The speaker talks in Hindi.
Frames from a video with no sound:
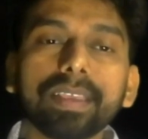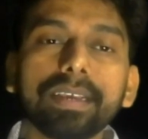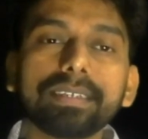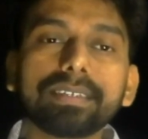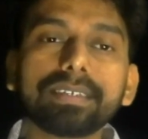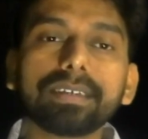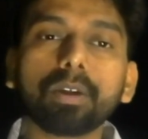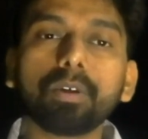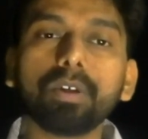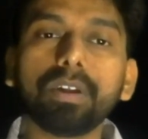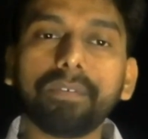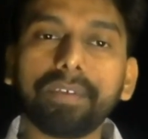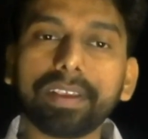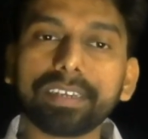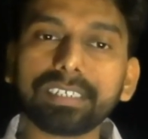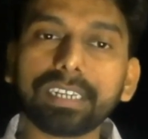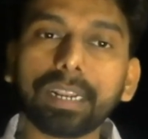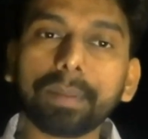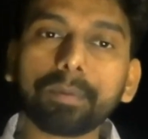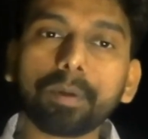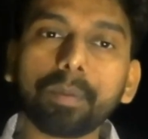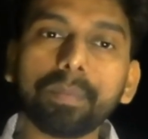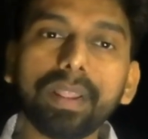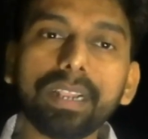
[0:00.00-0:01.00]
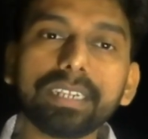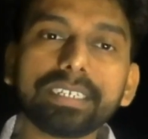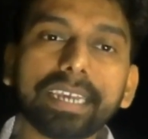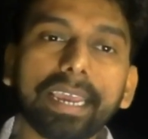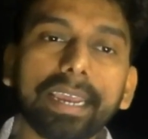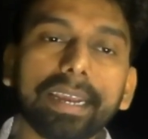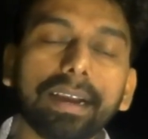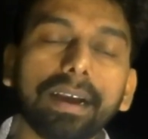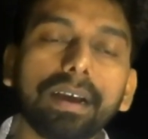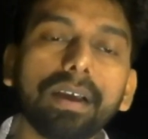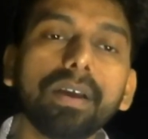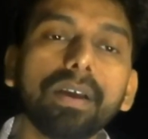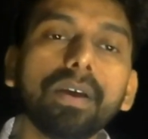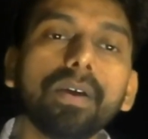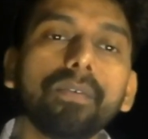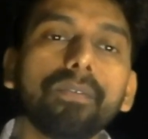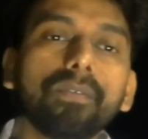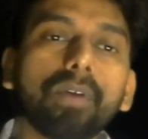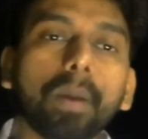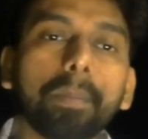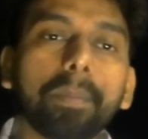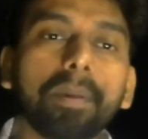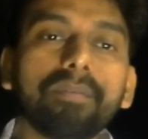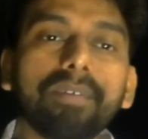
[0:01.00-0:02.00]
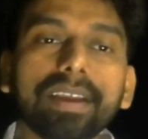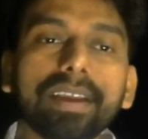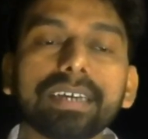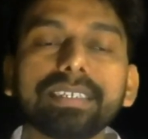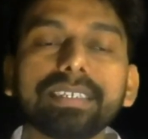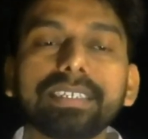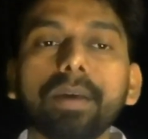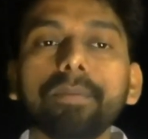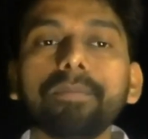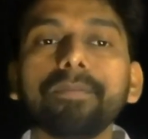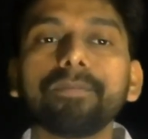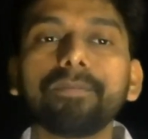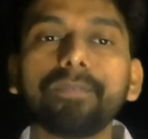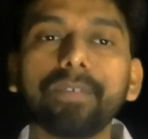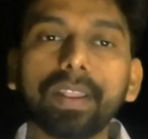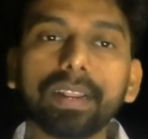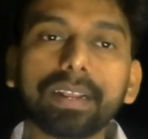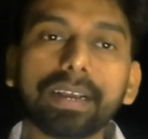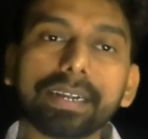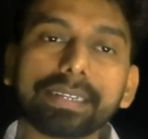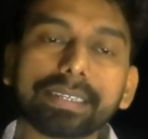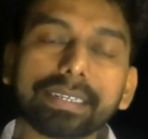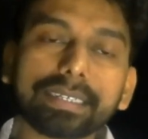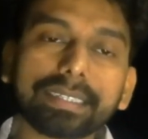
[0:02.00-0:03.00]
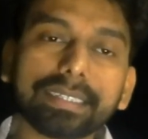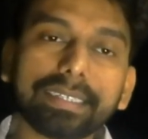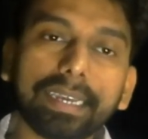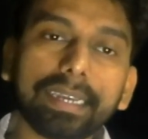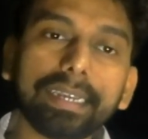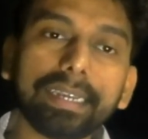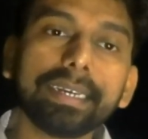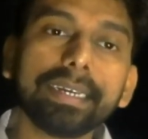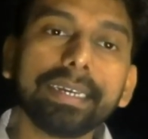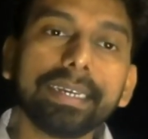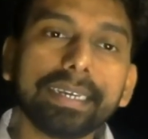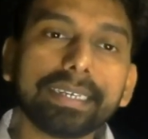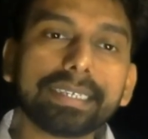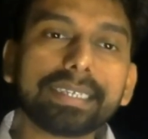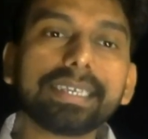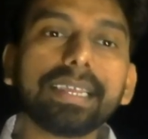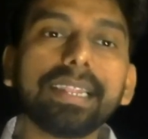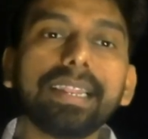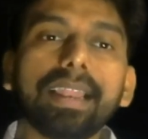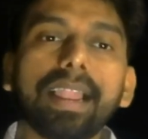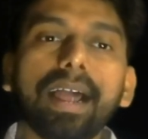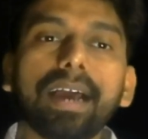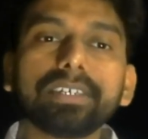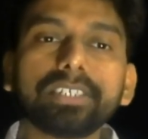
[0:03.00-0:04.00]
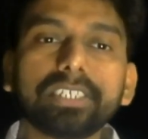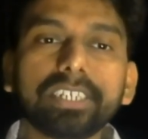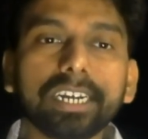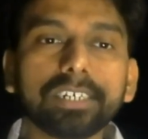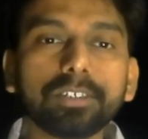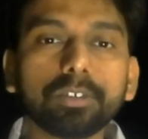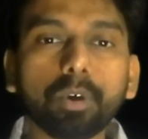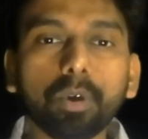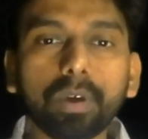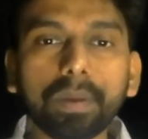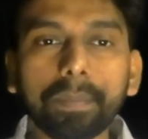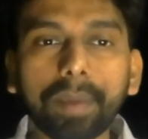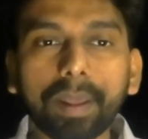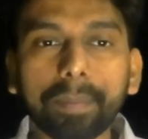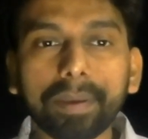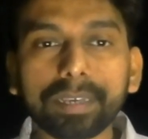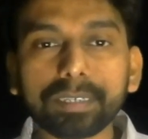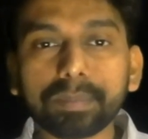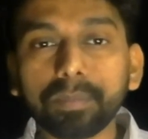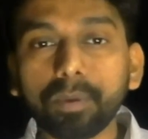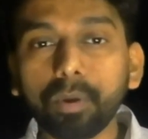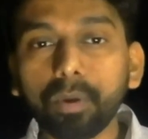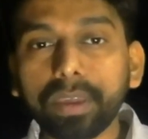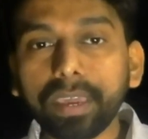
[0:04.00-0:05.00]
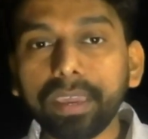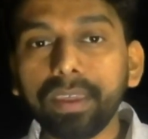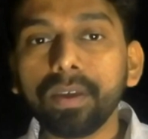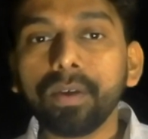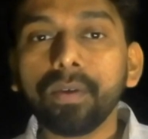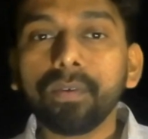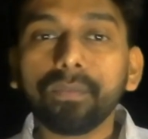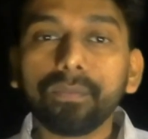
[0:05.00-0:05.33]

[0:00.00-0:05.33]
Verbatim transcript: इसका नोटिफिकेशन आपको मिल जाएगा वहां पे वैकेंसी आप फिल कर सकते हैं इसकी लास्ट डेट जो होगी मेरे पास में होगी